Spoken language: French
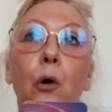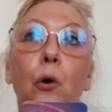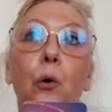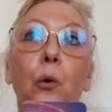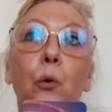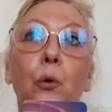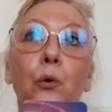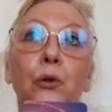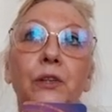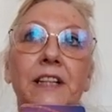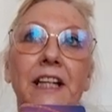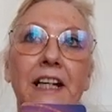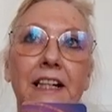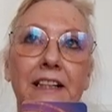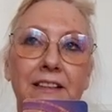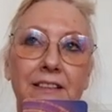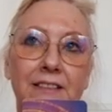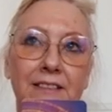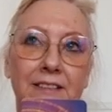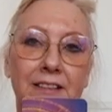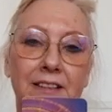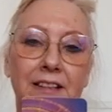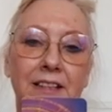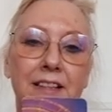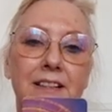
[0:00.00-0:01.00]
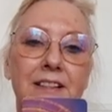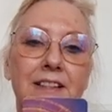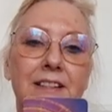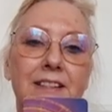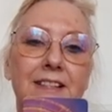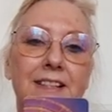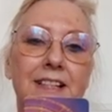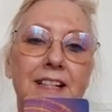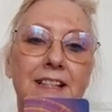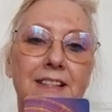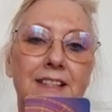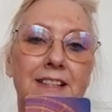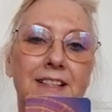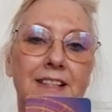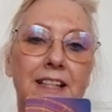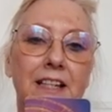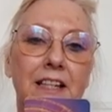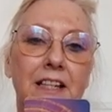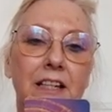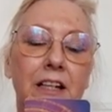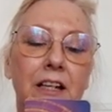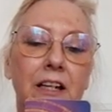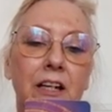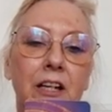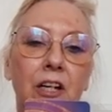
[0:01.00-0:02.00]
honnêtes,
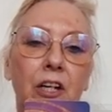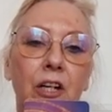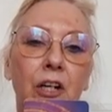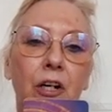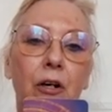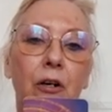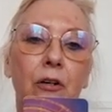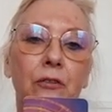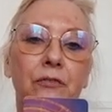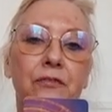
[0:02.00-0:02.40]
sincères en